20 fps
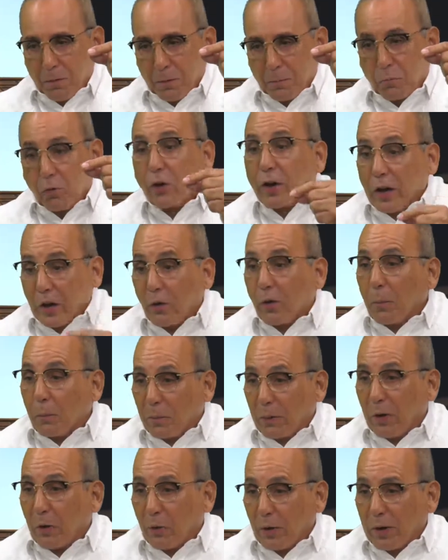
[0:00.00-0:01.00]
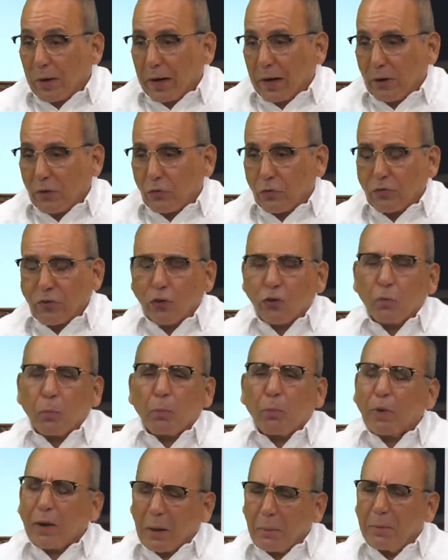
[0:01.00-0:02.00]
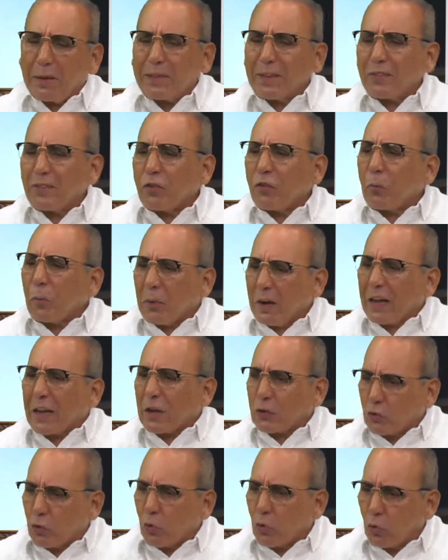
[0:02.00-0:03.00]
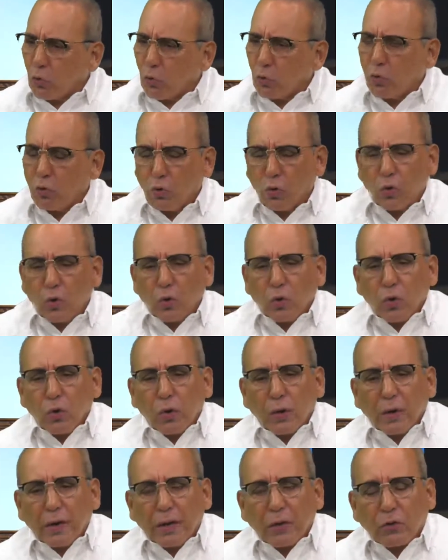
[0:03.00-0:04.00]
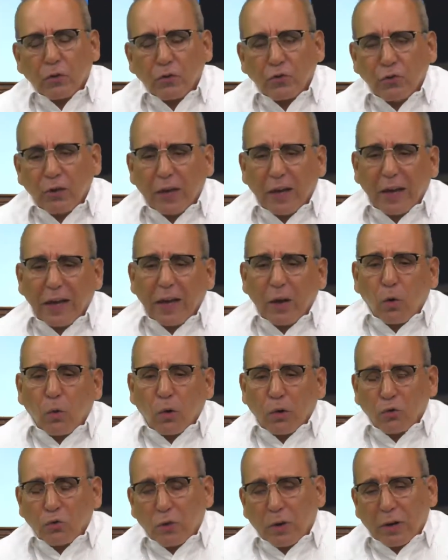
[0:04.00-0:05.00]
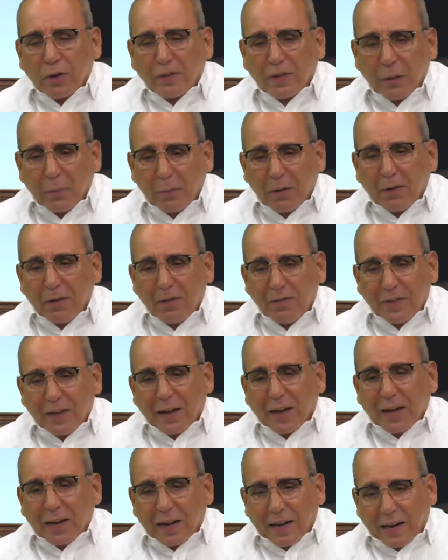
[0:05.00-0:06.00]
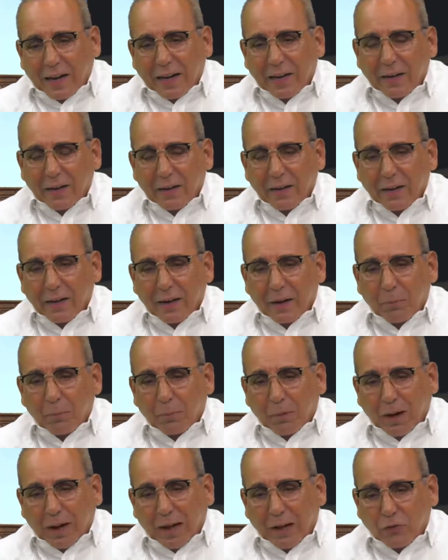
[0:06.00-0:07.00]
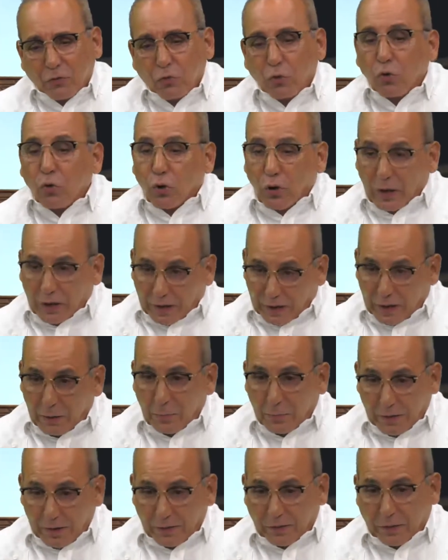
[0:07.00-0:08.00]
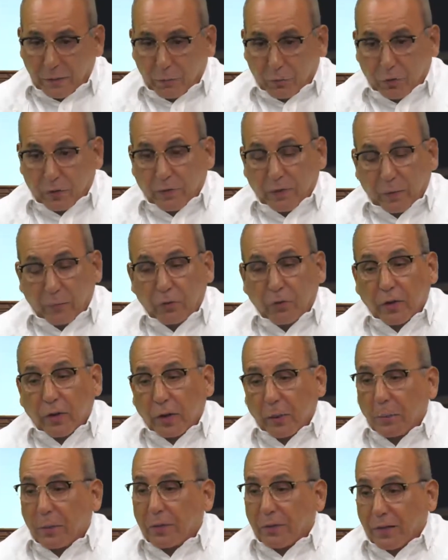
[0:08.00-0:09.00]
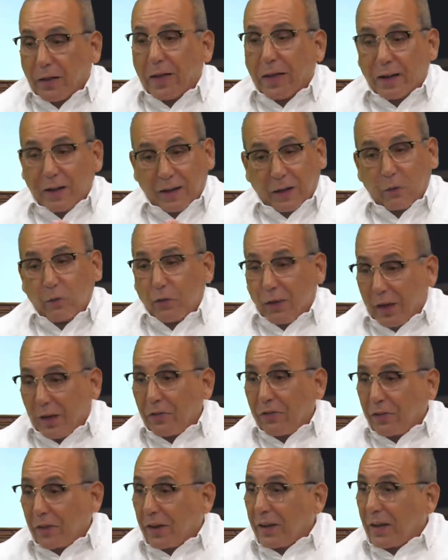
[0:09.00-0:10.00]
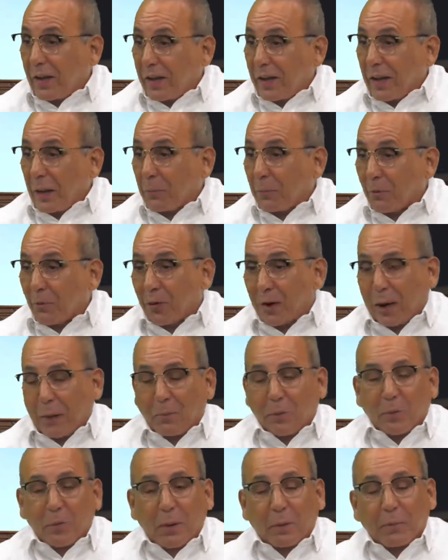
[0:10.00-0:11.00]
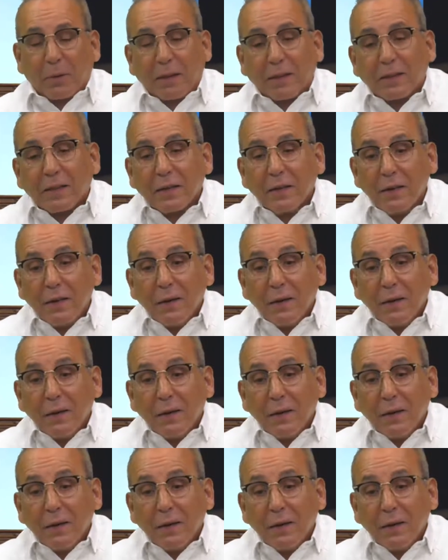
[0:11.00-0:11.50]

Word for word: porque es complejo el caso. Se, realmente se duplica todo. Entonces, en cuanto al tema de Jan Alain, el plazo realmente, porque debo de respetar a la audiencia y, al programa, obviamente,